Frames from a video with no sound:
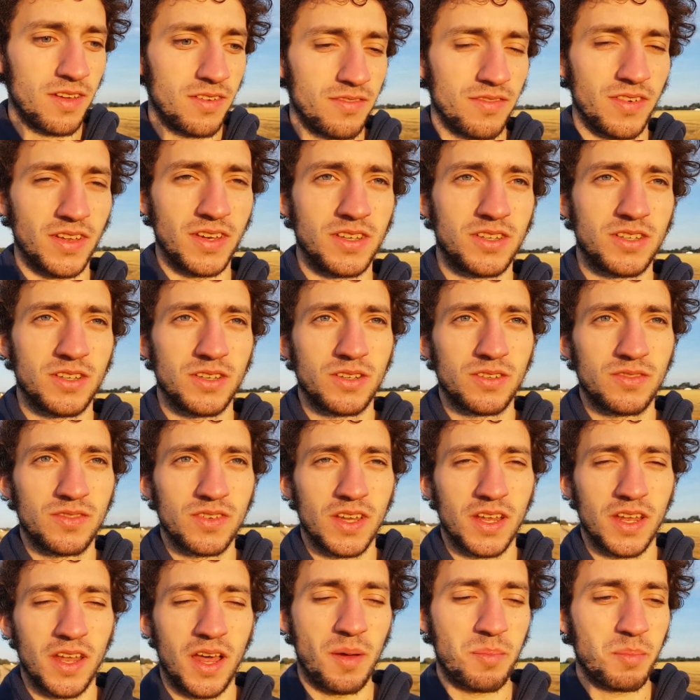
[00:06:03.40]
wenn ich irgendwie
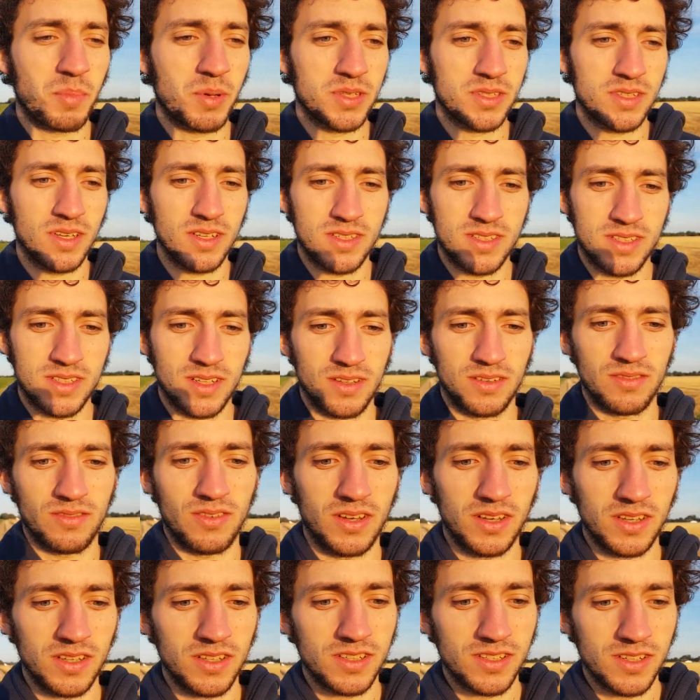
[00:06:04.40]
dann abgesetzt hat,
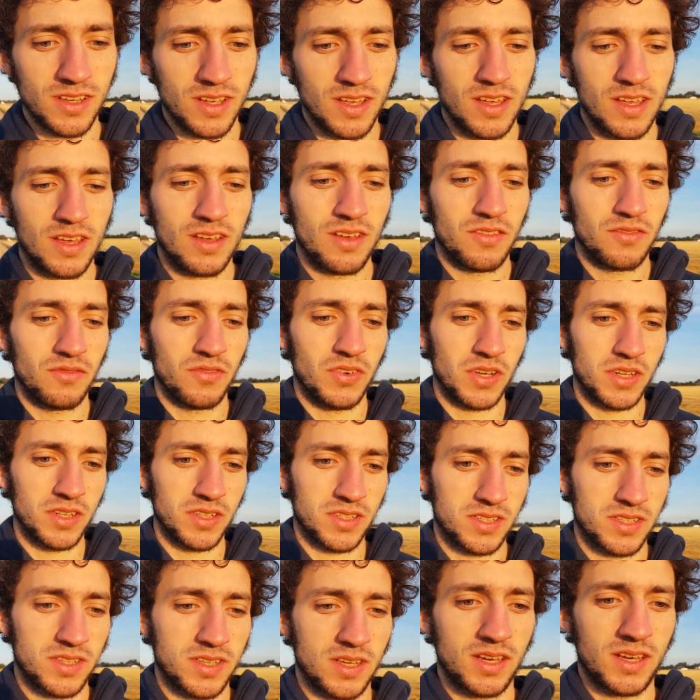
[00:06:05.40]
war das, war
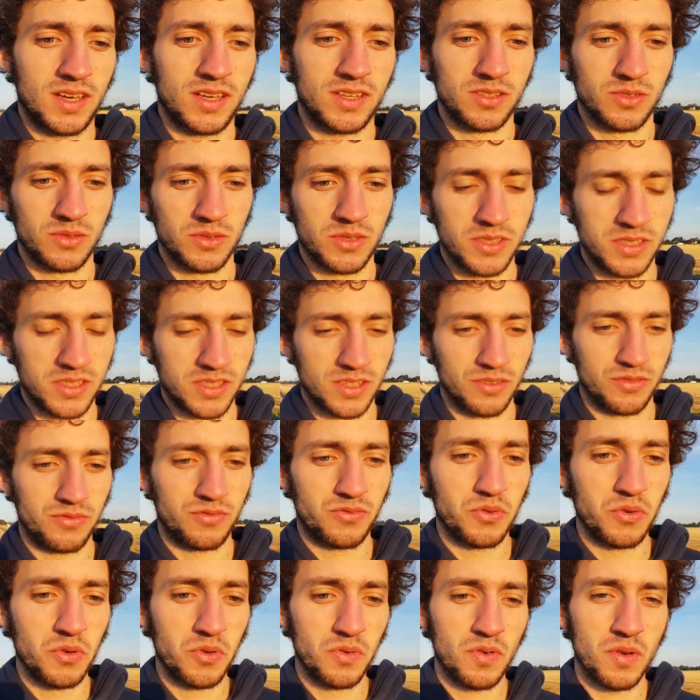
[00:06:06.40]
das so dieses
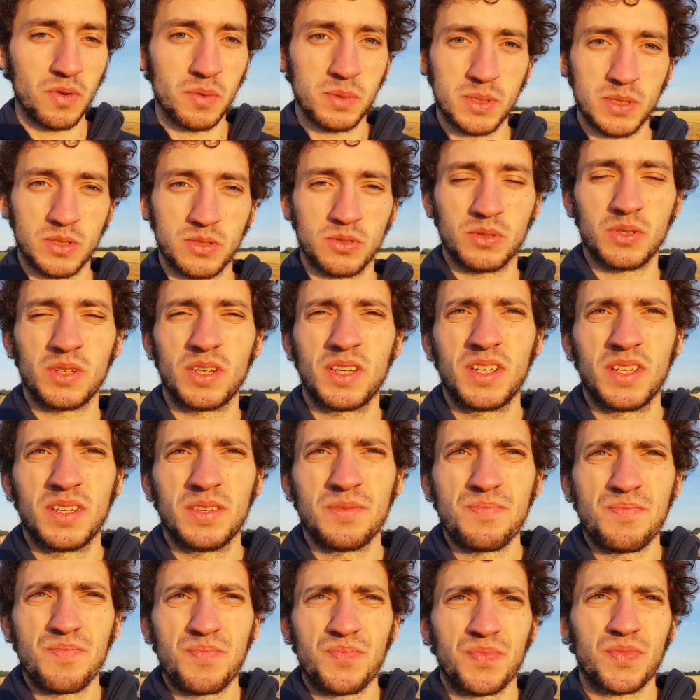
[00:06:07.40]
Gefühl, wenn man so
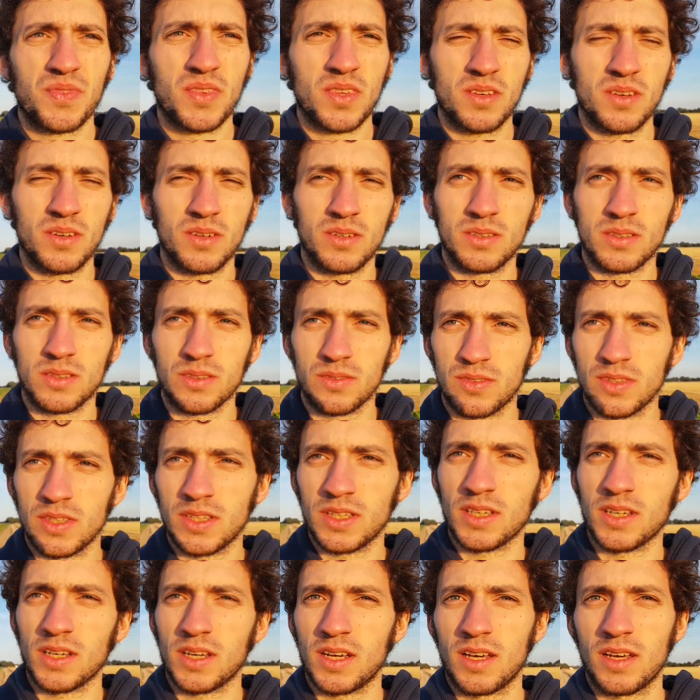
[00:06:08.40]

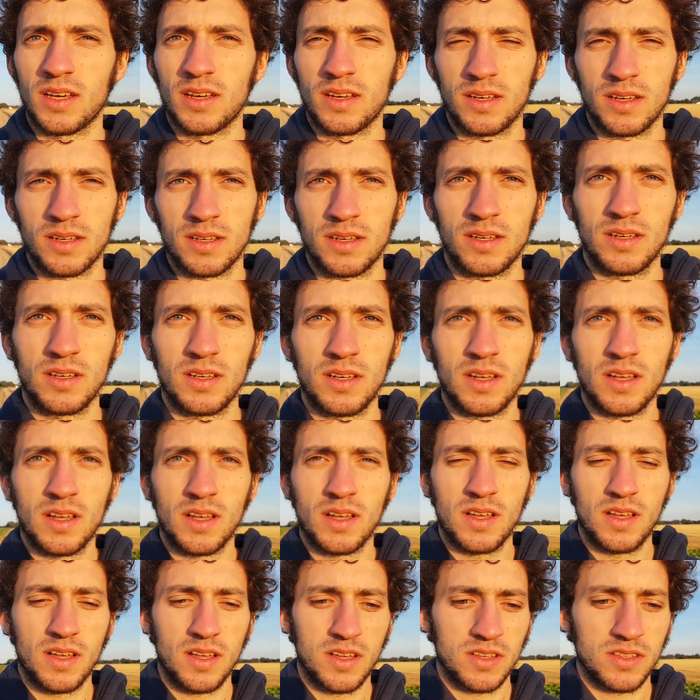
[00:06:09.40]
irgendwie
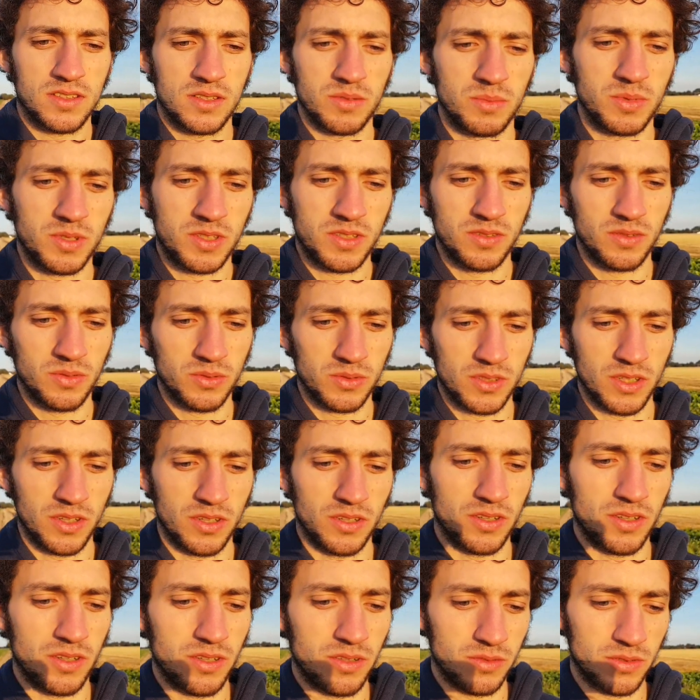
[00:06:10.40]
so ein bisschen
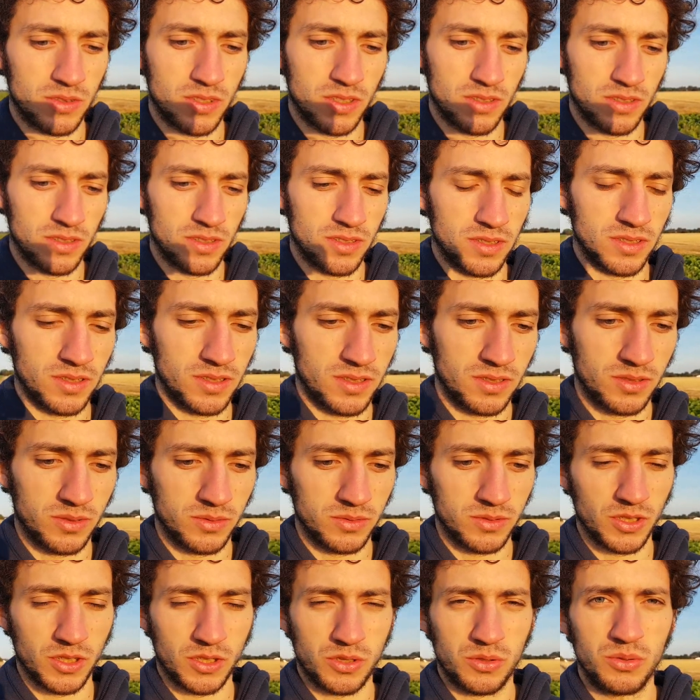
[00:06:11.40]
unter, unter,
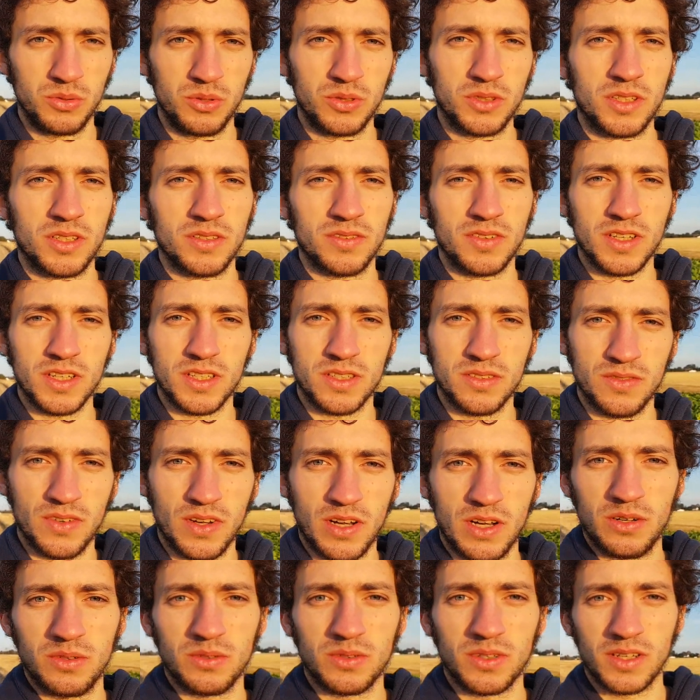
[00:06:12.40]
unterkühlt gewesen
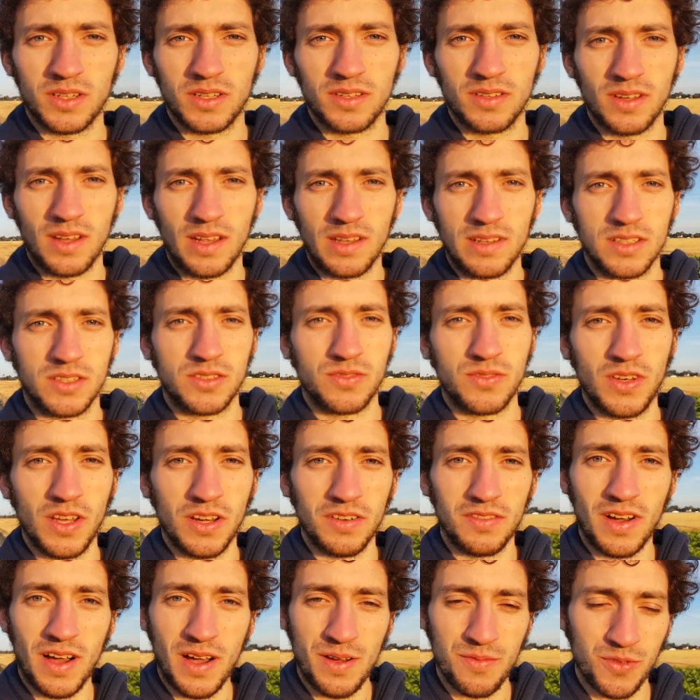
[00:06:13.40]
war und dann es
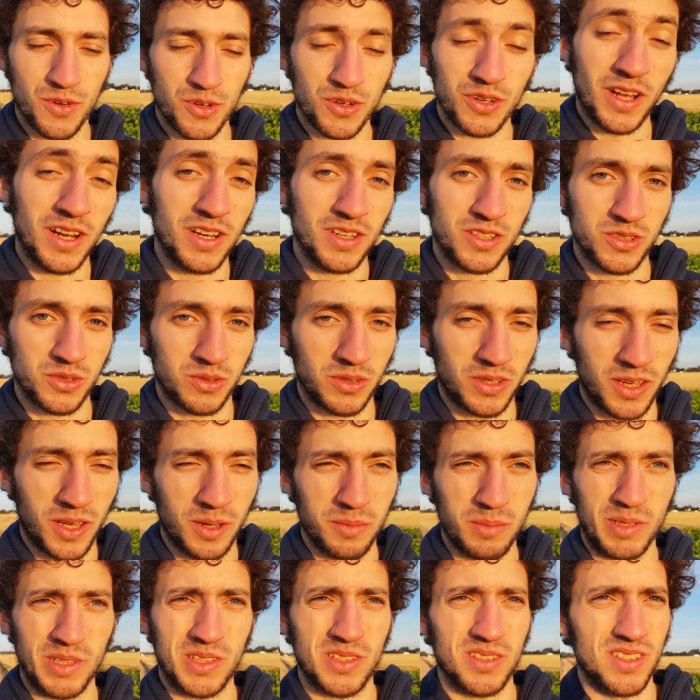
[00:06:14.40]
wieder warm wird und alles so
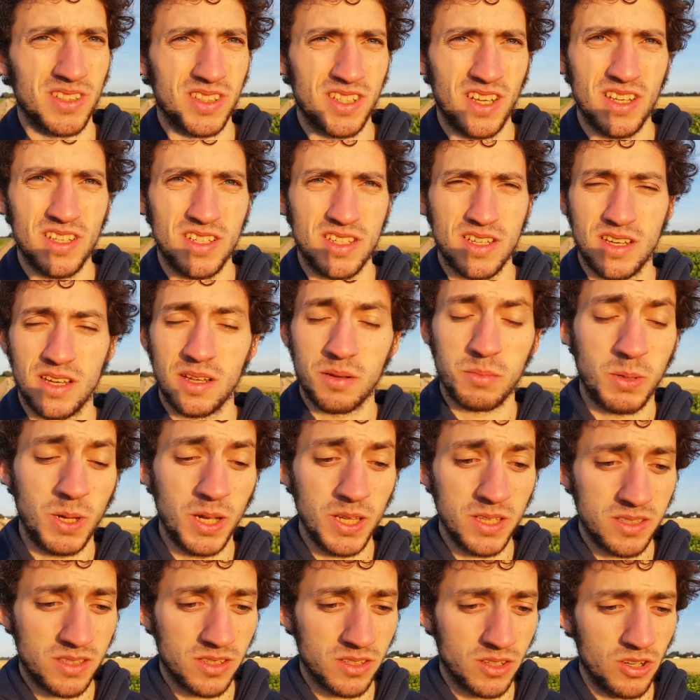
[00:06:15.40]
kribbelt. So, das hatte ich dann am
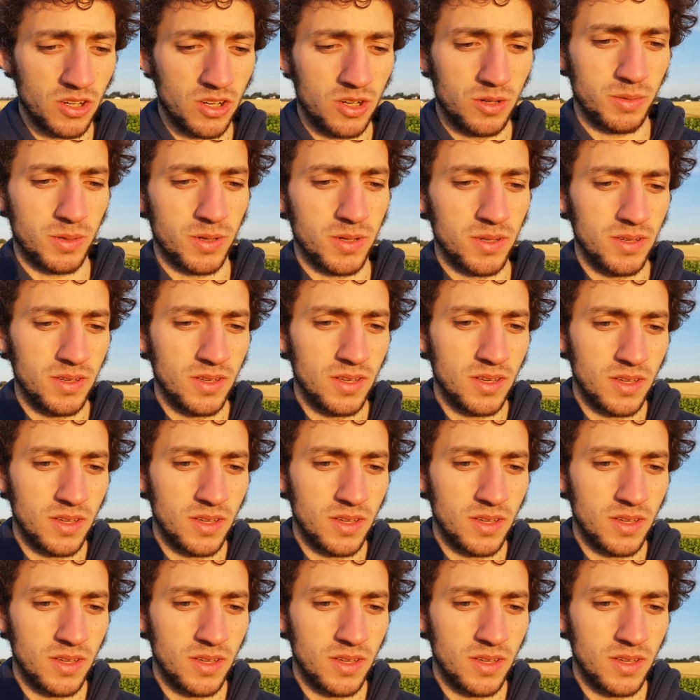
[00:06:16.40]
ganzen Körper.